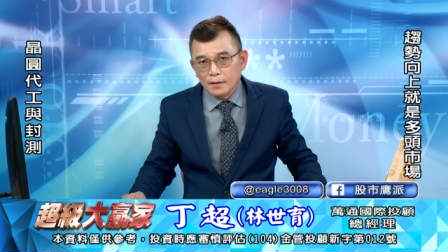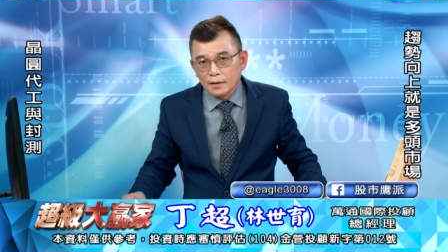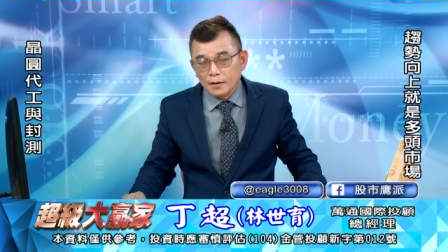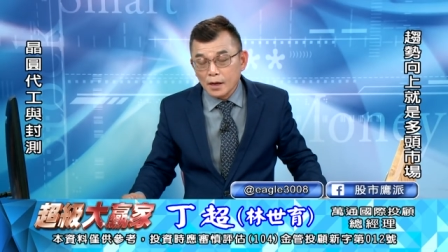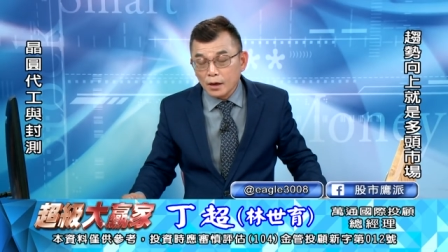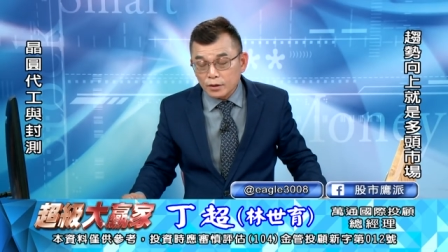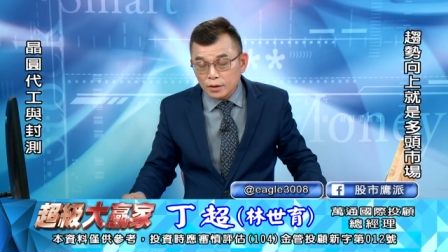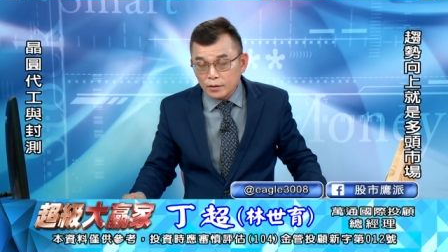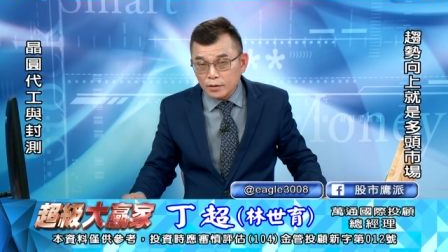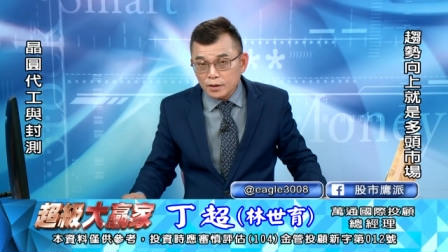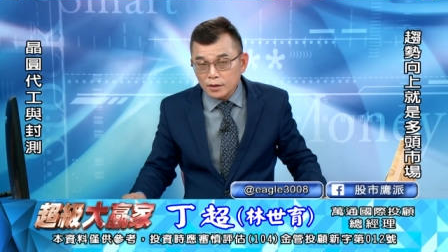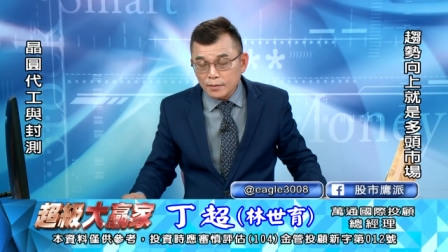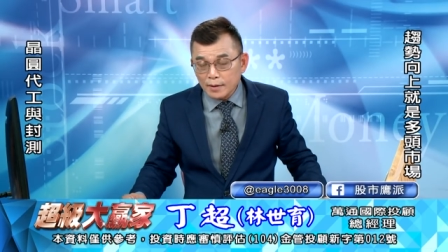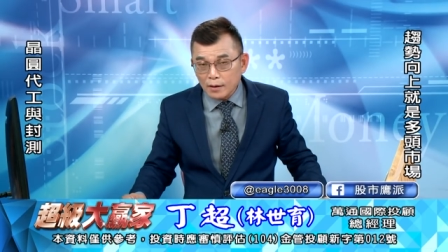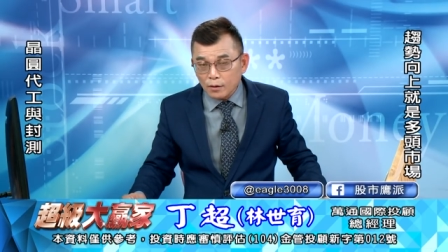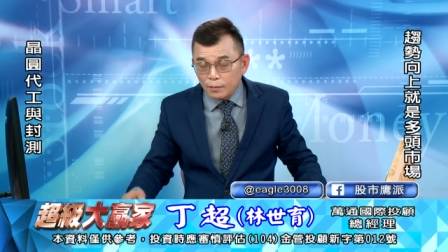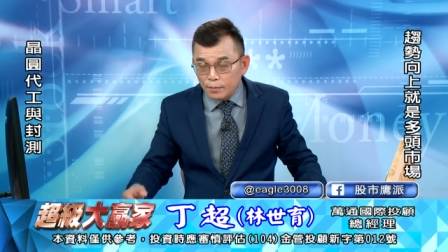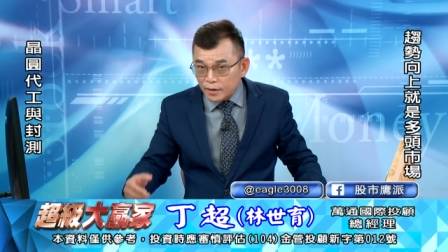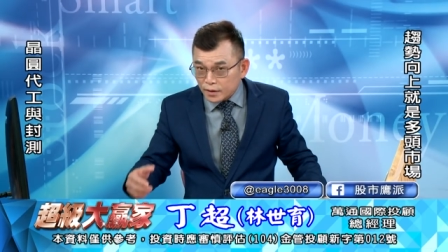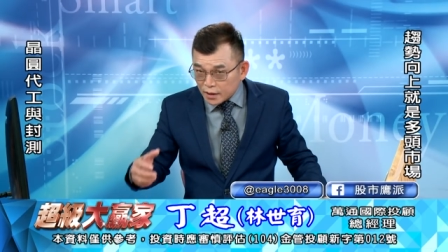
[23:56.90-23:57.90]
你了解我意思
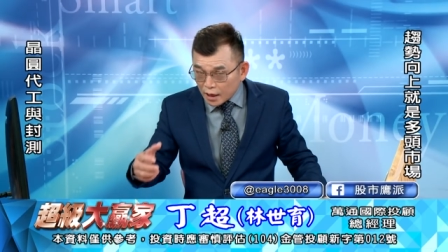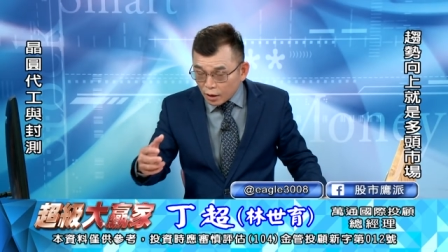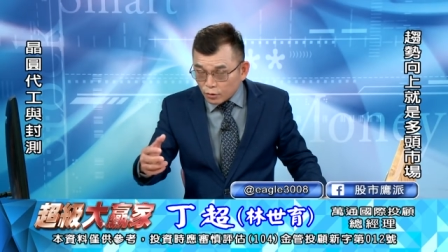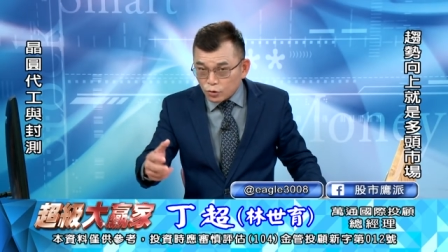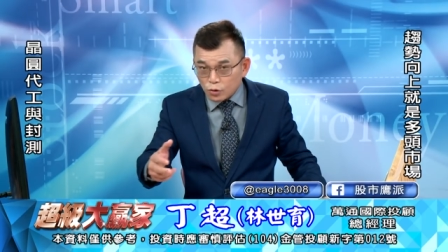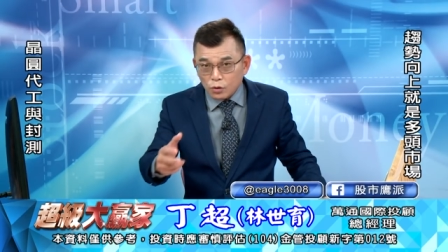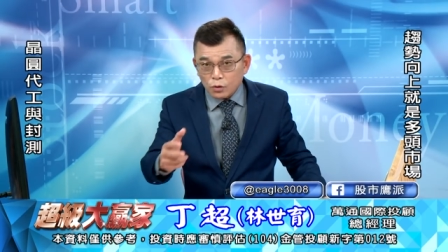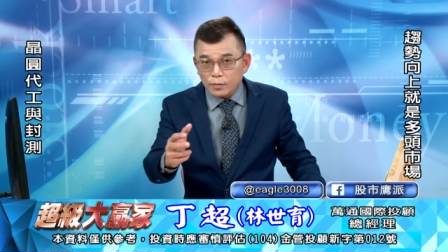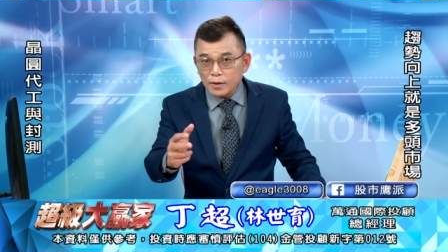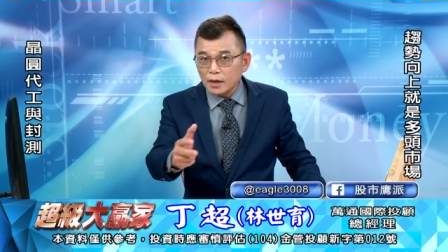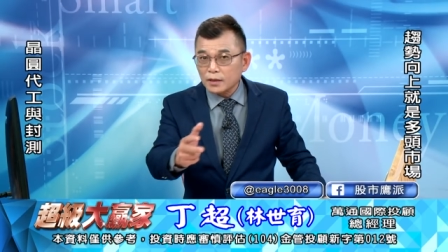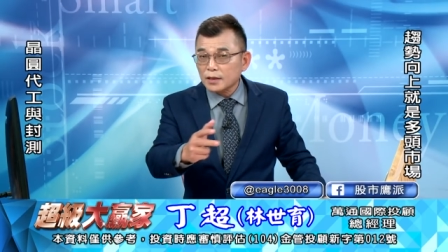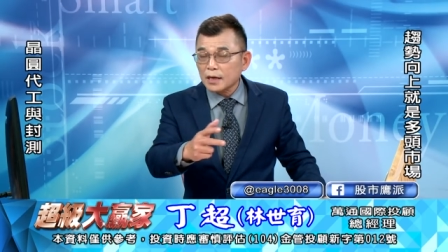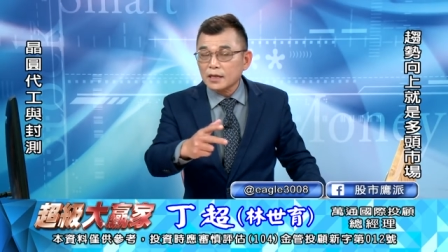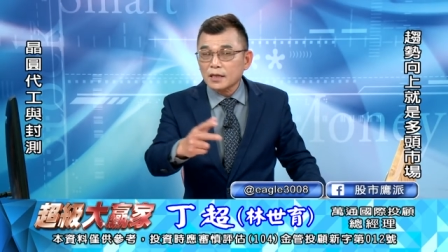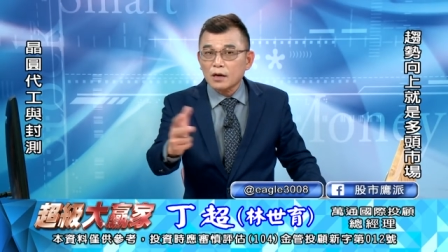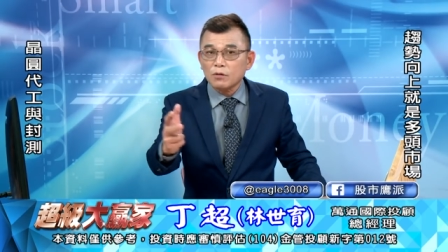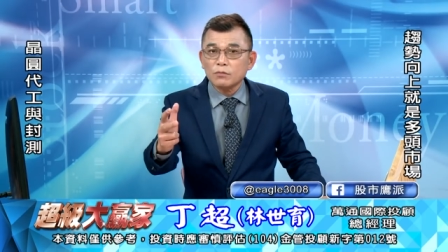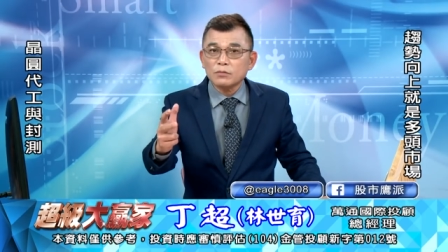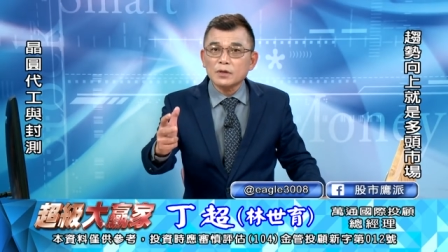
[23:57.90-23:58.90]
吗？我们操作股票
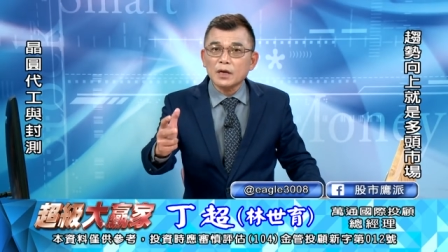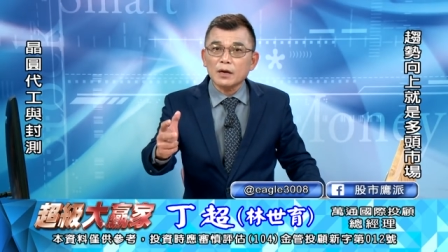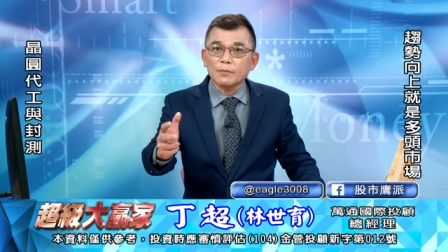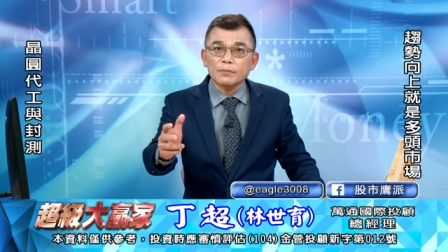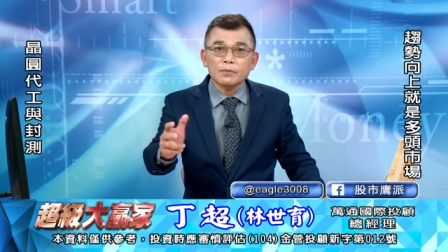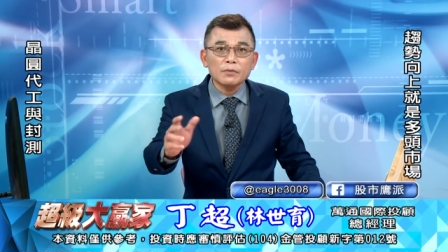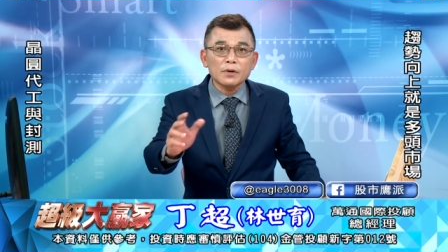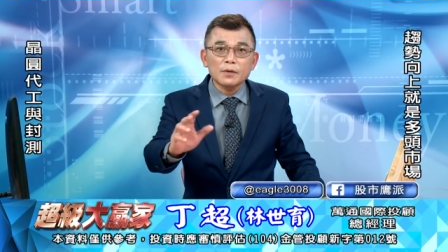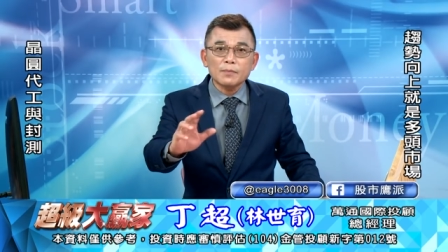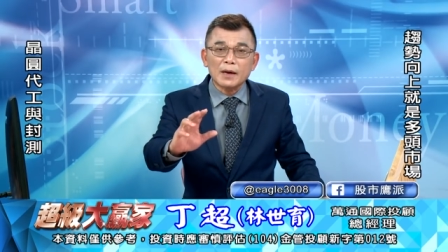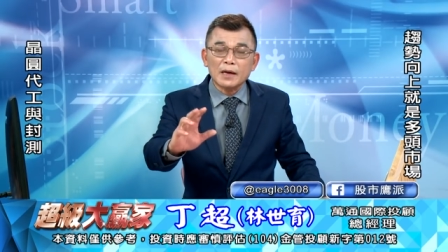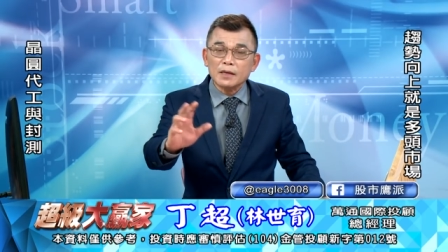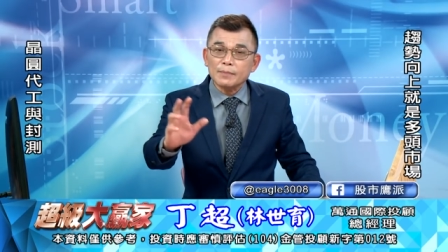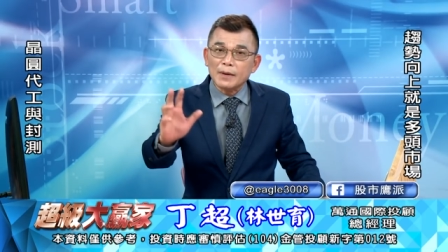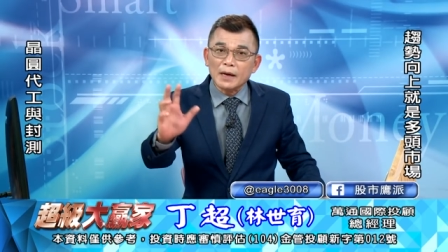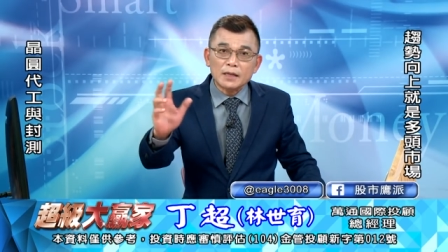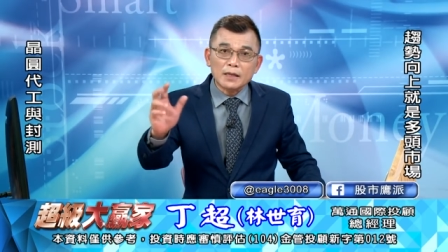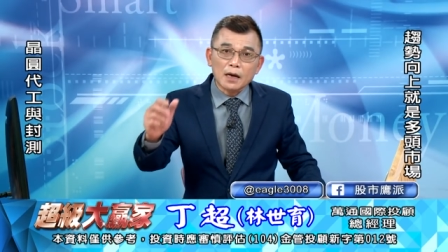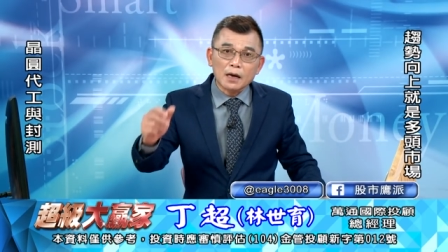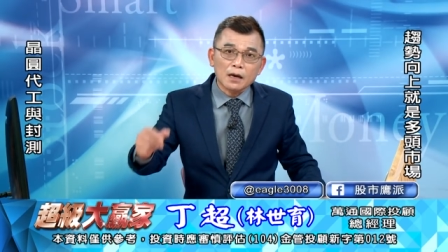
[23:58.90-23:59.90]
三到五档，不会买一
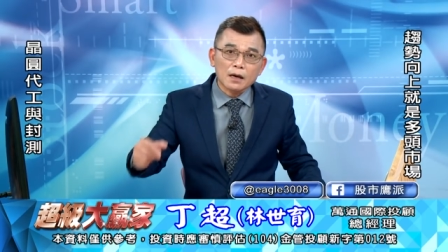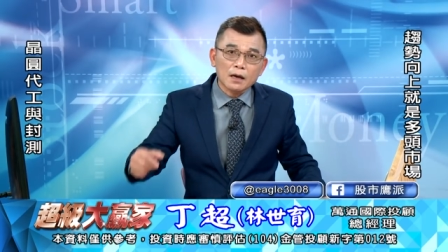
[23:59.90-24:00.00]
百档，